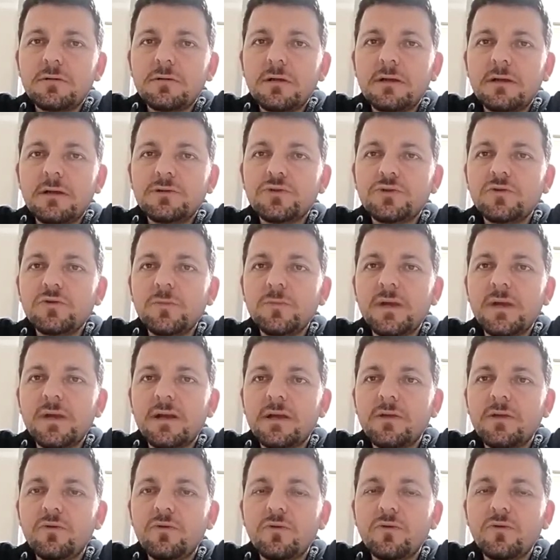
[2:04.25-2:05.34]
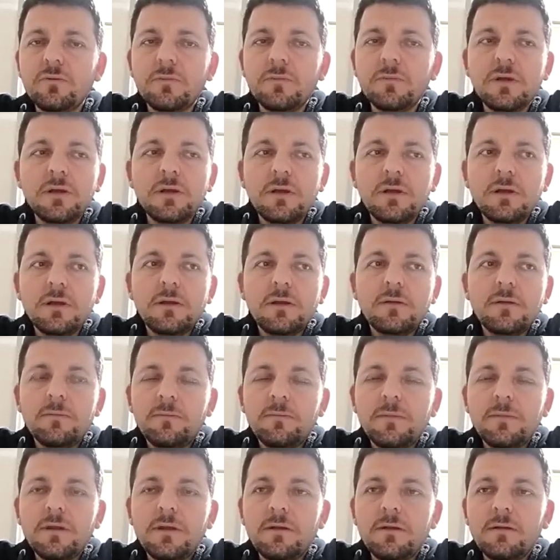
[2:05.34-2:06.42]
Yani şunu merak ediyorum.
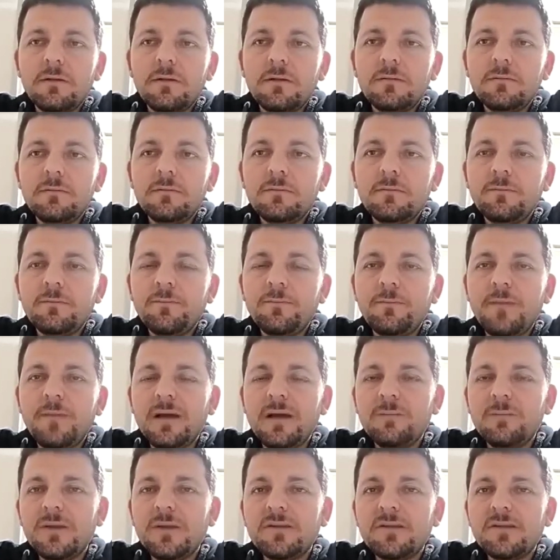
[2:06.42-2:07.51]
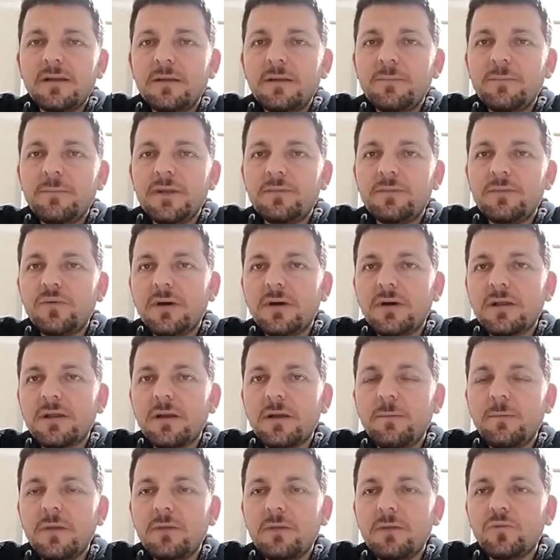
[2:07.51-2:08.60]
E, ben mesela bir
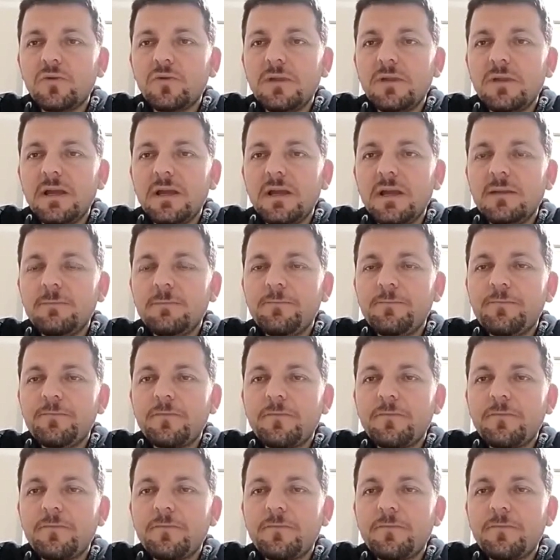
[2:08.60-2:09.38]
puandan memnun değilim.